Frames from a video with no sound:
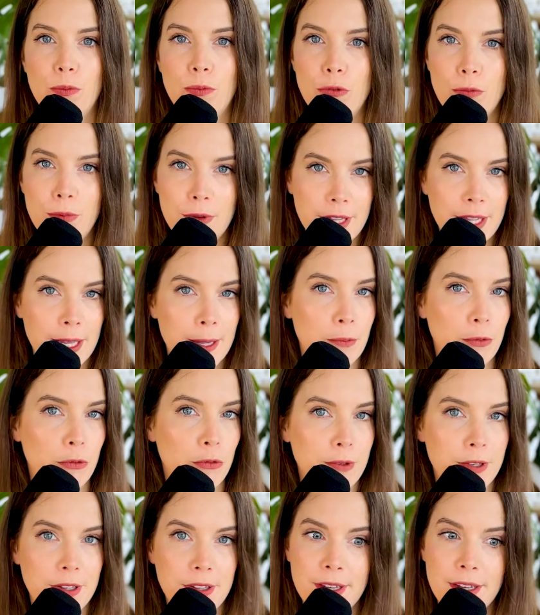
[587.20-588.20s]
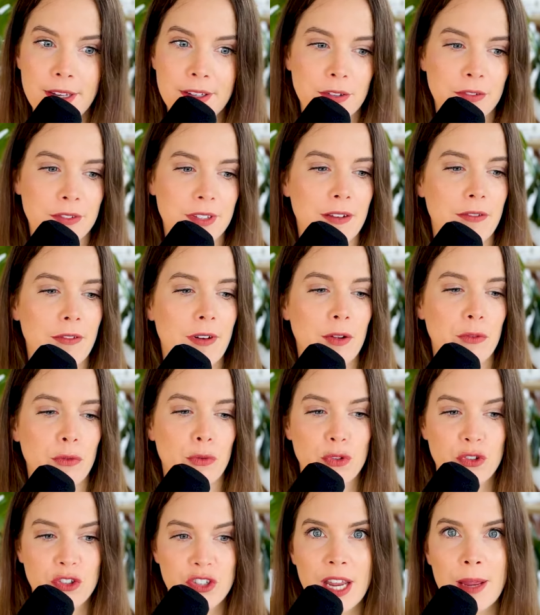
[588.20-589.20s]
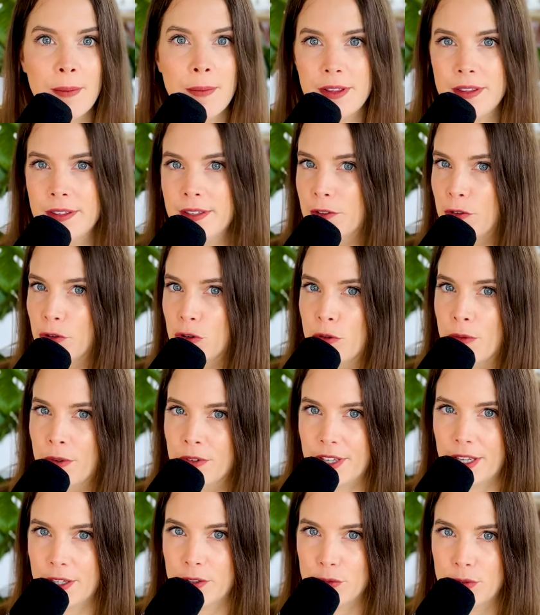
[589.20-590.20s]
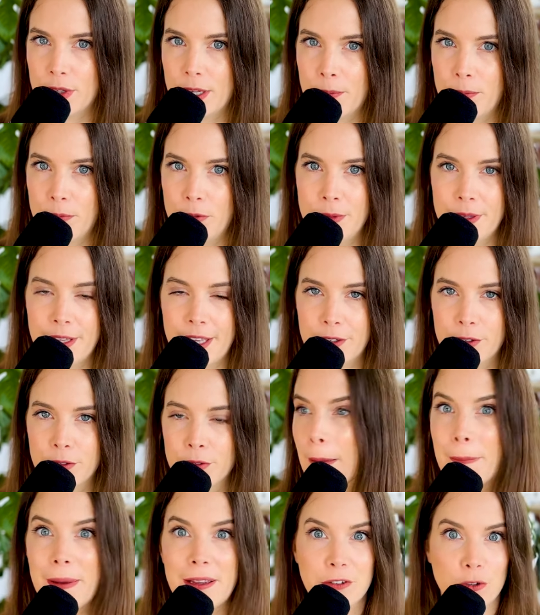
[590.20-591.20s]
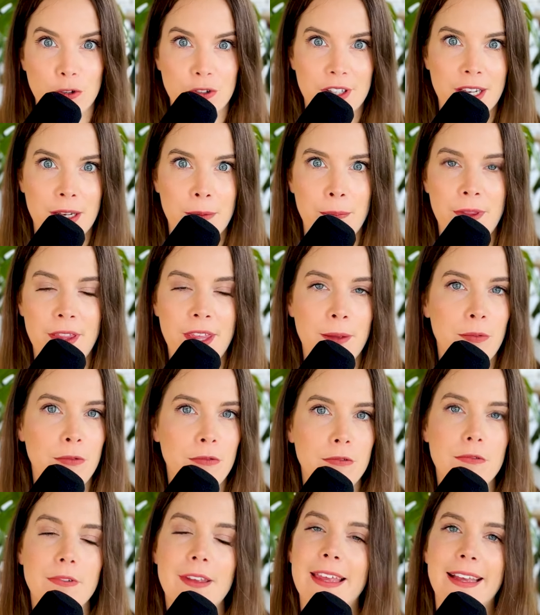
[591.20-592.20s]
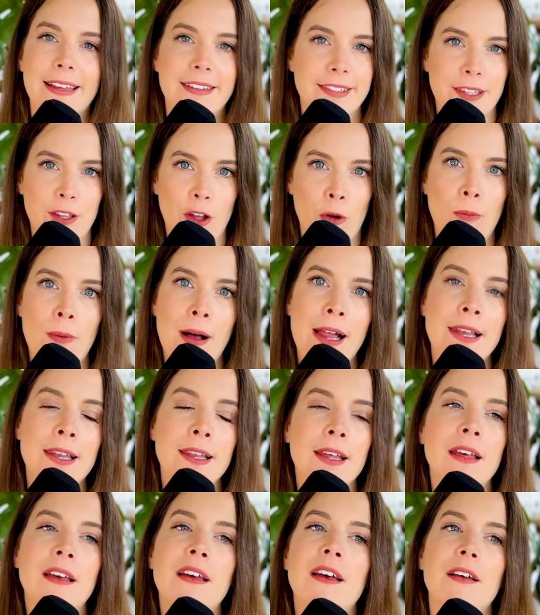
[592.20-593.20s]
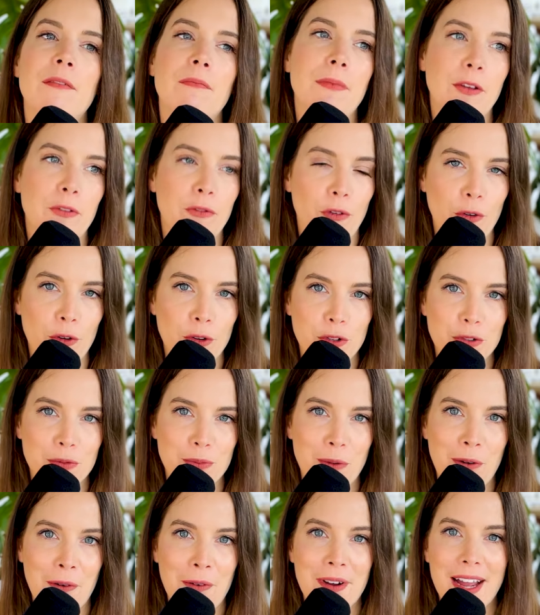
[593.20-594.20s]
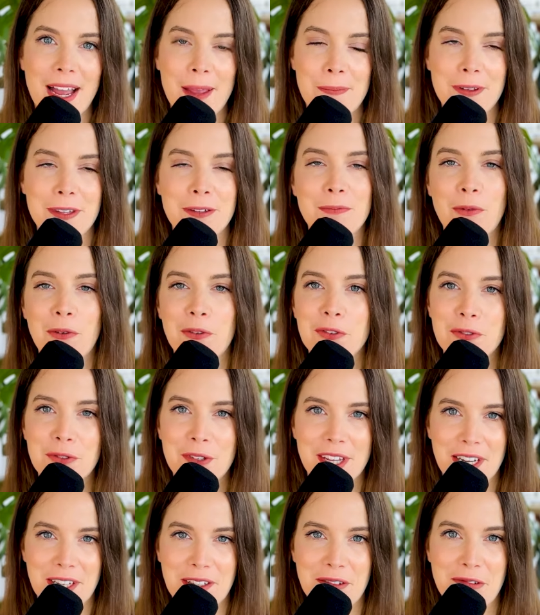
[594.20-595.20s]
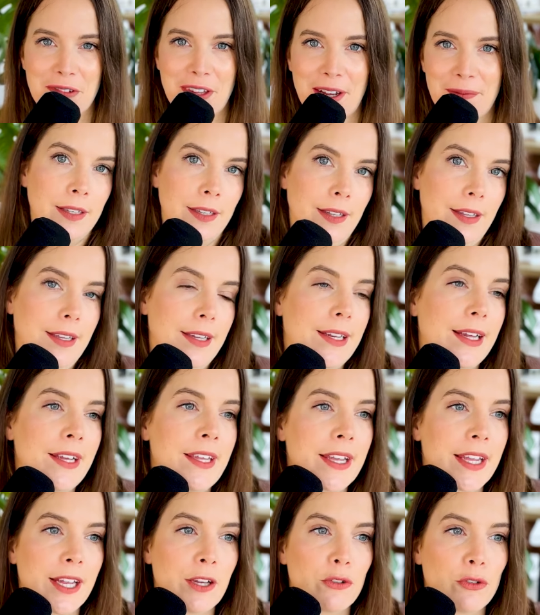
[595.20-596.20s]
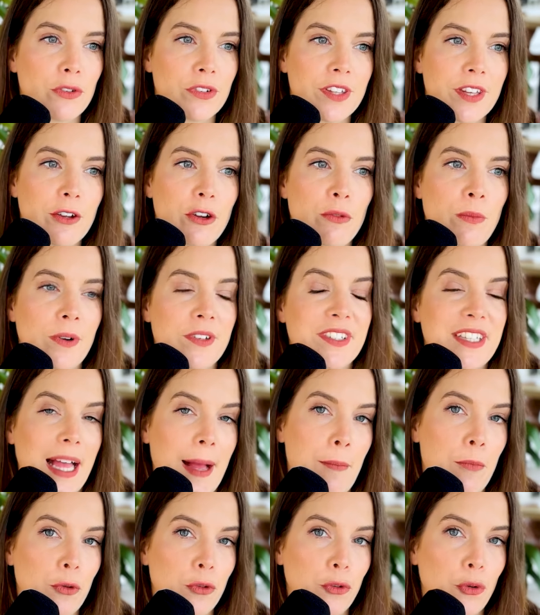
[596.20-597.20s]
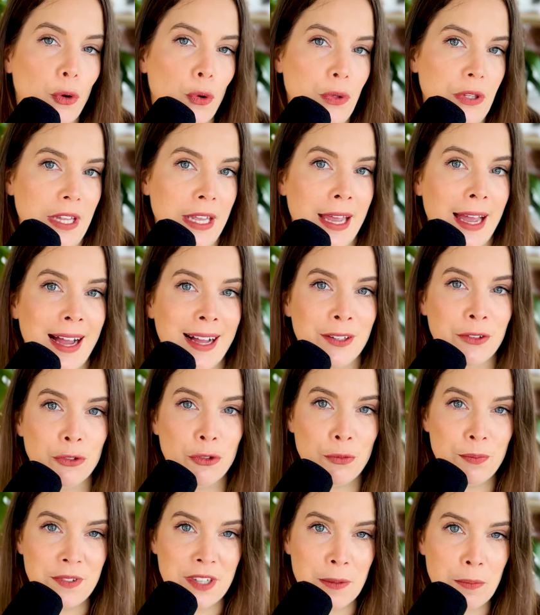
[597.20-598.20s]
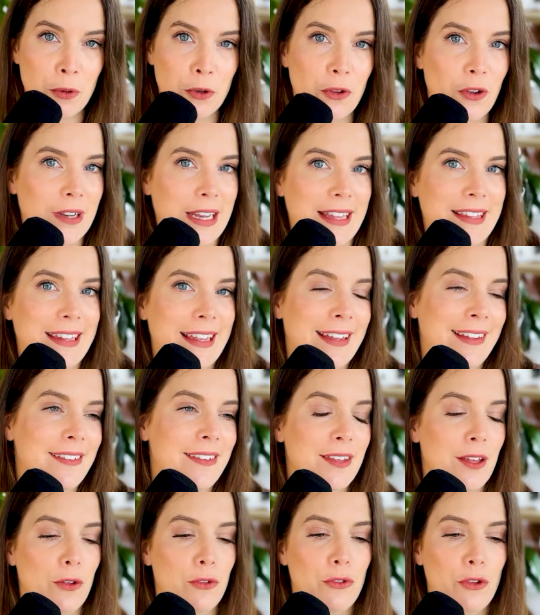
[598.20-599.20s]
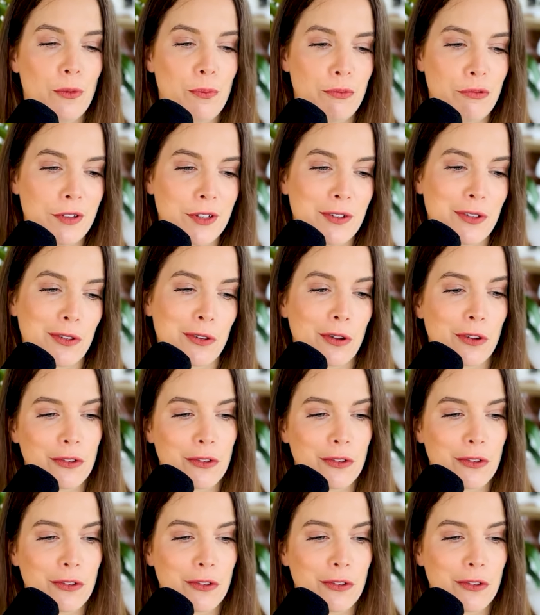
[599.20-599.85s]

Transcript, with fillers: publier, publier sans avoir de j'aime ni de commentaires sur les publications, parce que c'est le début et que c'est normal, mais franchement, rapidement, je veux des résultats. Et là, il y a quelque chose qui commence à me trotter un tout petit peu dans la tête. Depuis que je